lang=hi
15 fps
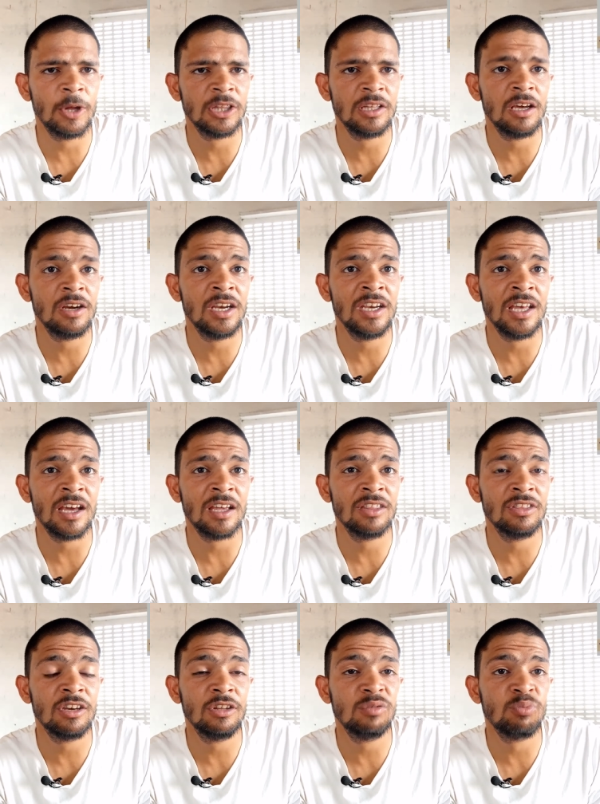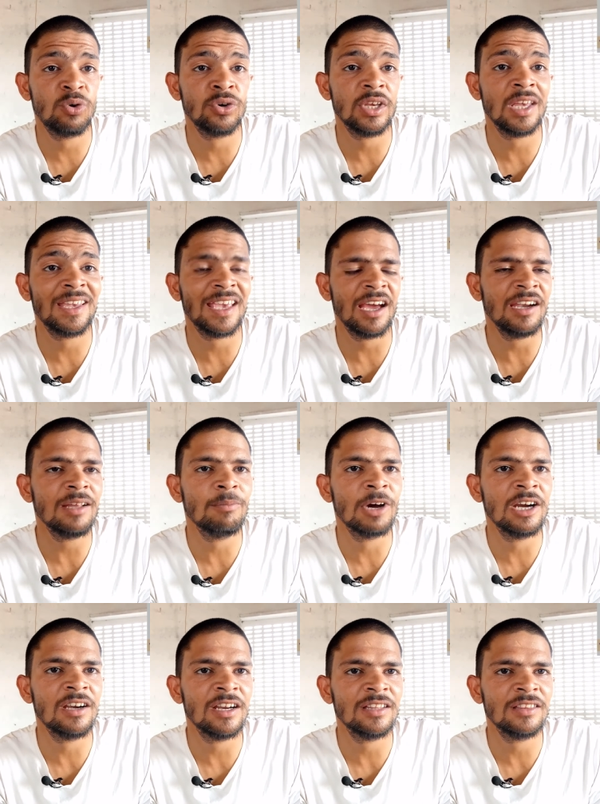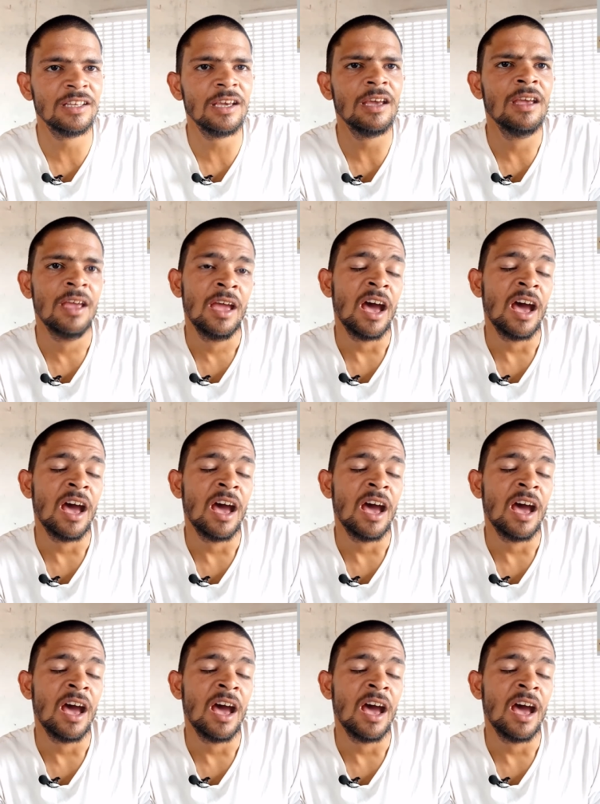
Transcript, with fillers: पाता है और इंडिया के अंदर इस फ़ोन की क्या डिमांड रहती है